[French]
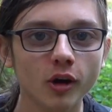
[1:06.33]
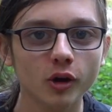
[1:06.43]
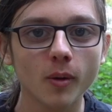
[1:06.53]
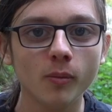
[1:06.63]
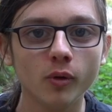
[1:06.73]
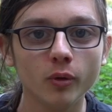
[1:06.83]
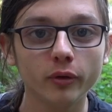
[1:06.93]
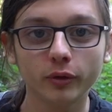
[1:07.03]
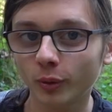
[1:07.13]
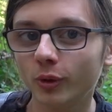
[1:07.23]
comme le
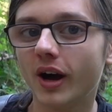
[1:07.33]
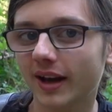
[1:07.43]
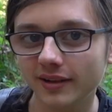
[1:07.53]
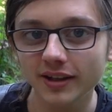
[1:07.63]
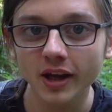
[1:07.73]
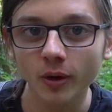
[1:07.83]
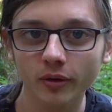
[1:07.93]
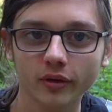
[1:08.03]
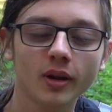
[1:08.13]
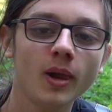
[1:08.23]
son de la
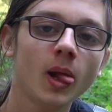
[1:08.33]
résilience.